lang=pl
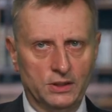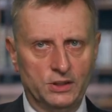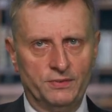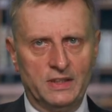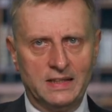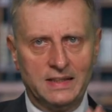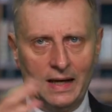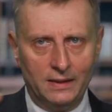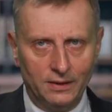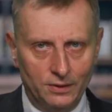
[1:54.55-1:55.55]
czy w
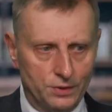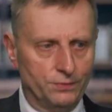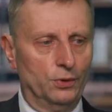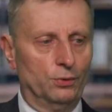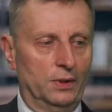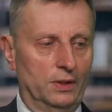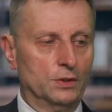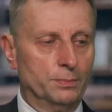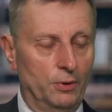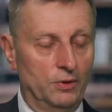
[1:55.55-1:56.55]
zasadę rozwoju
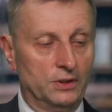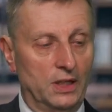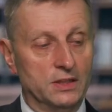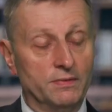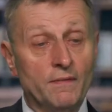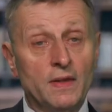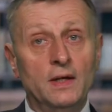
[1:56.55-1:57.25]
tego społeczeństwa.